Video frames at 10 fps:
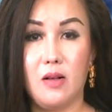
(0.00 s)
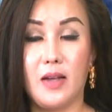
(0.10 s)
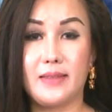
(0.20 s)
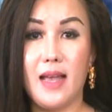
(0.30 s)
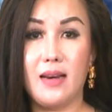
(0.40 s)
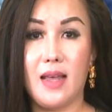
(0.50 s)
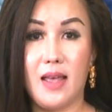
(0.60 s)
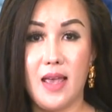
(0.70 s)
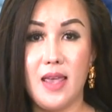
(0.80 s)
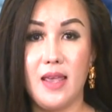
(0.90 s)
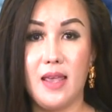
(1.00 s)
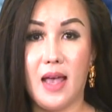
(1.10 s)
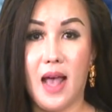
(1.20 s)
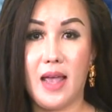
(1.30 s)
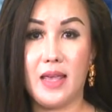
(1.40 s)
gọi tắt là
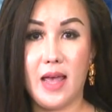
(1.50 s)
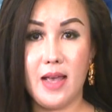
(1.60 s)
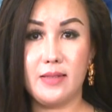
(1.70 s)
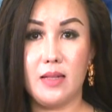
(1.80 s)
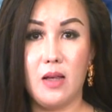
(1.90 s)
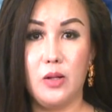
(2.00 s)
AIS,